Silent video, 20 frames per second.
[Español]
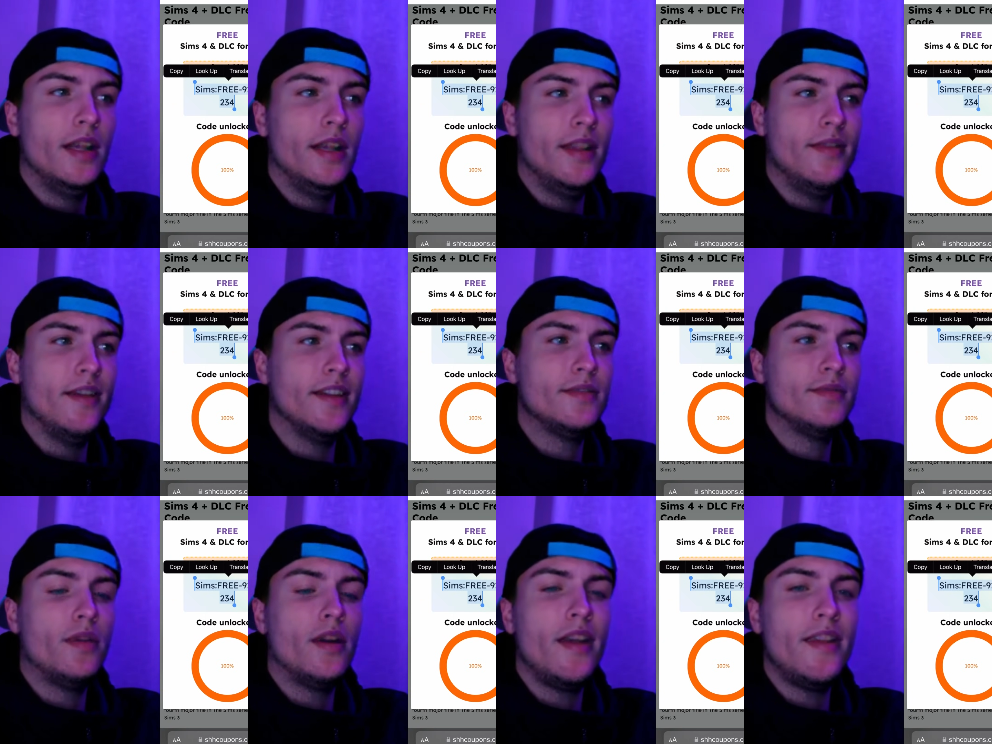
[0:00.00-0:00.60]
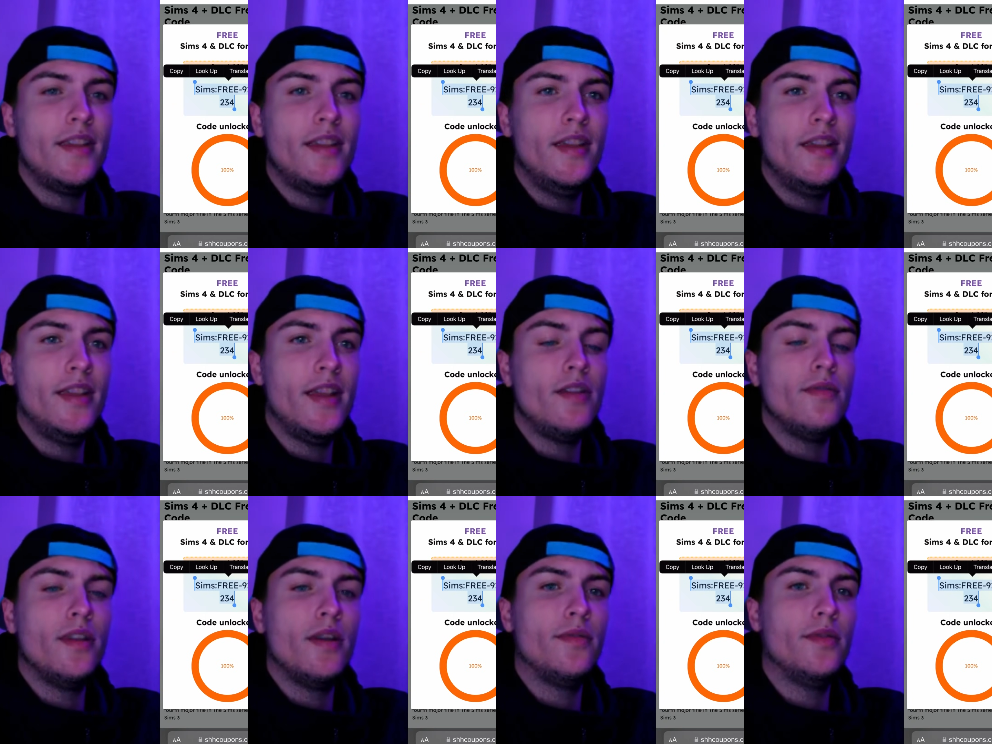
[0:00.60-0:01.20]
le dais por allí y
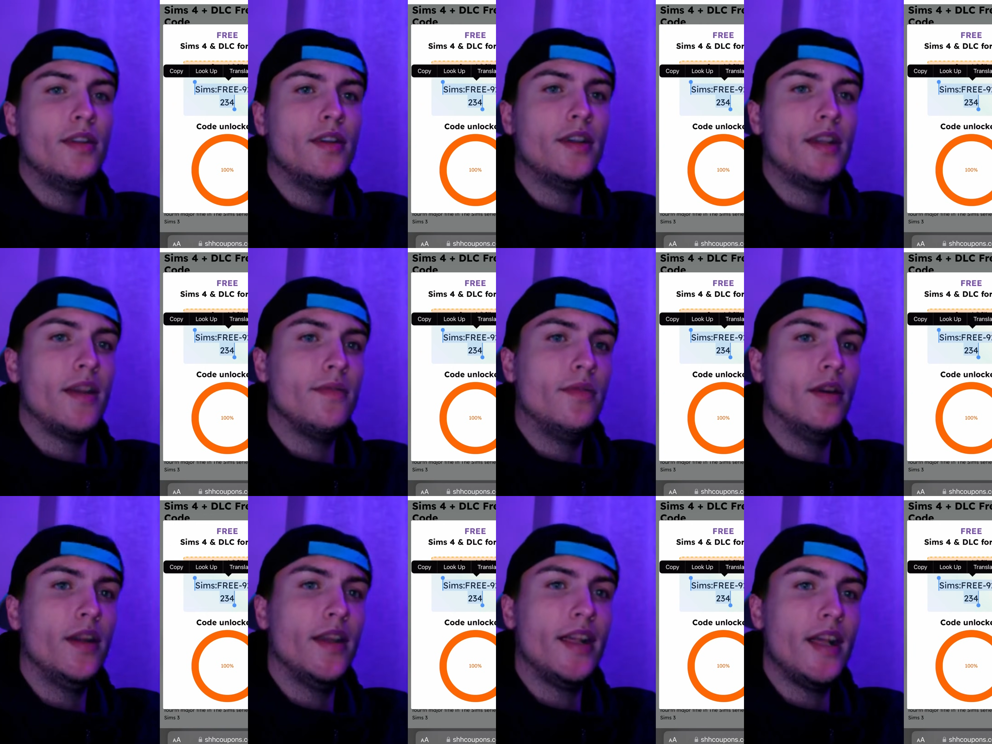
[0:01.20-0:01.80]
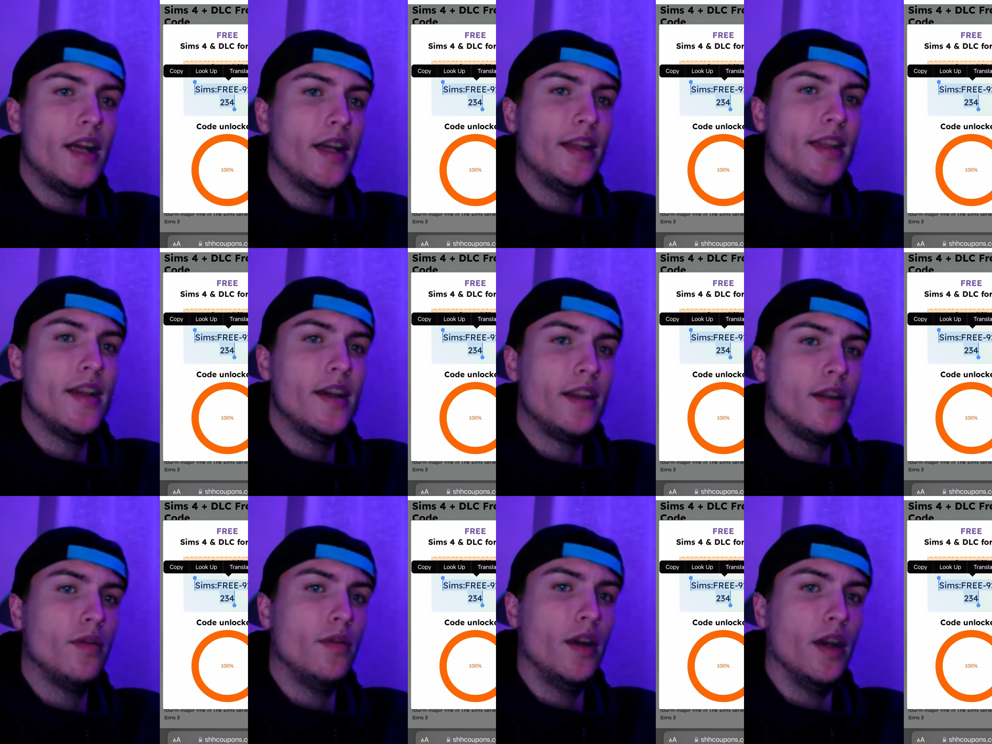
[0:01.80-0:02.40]
hay una opción que pone
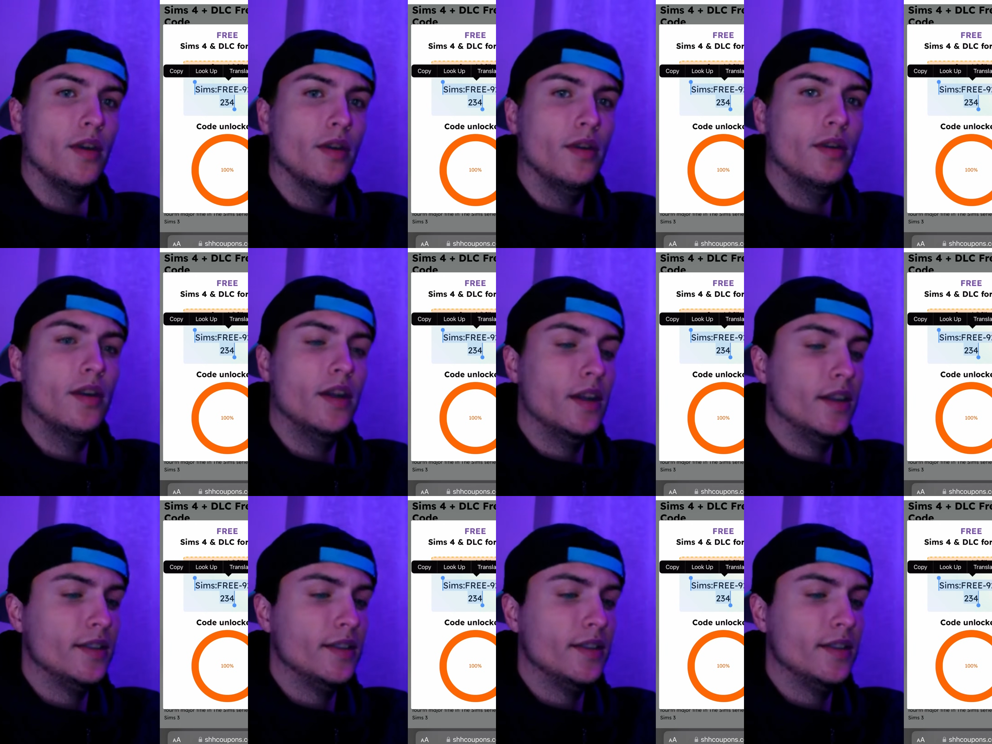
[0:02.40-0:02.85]
canjear juego.